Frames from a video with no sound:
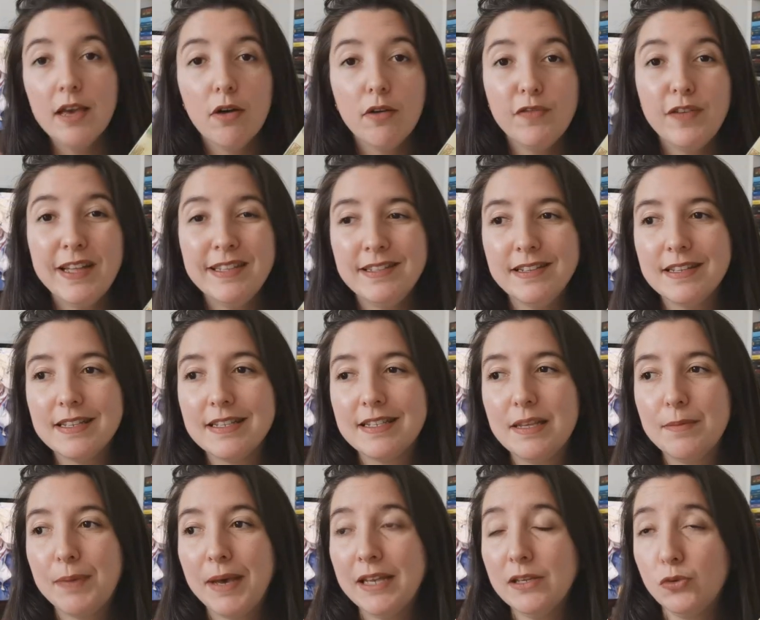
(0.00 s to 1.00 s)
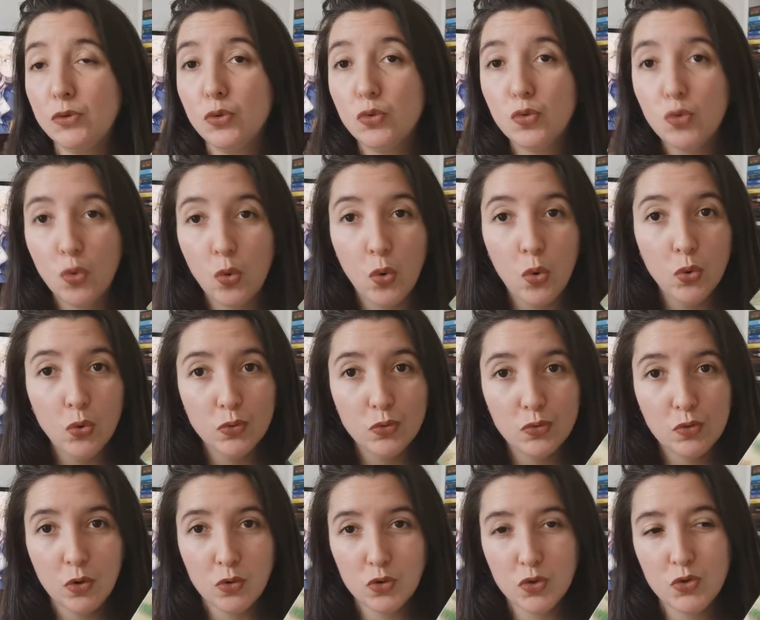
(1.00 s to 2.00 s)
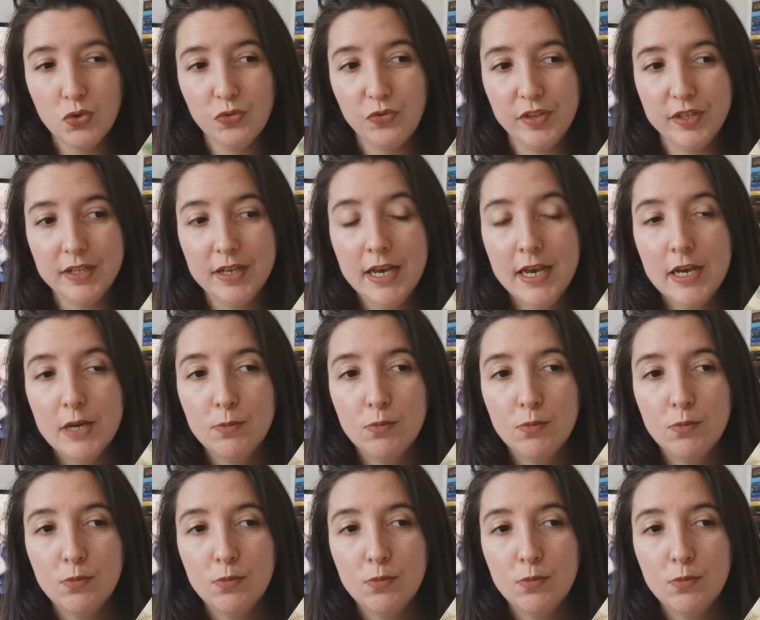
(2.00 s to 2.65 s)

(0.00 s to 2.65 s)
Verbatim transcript: Et en fait, c'est presque trop tranche de vie.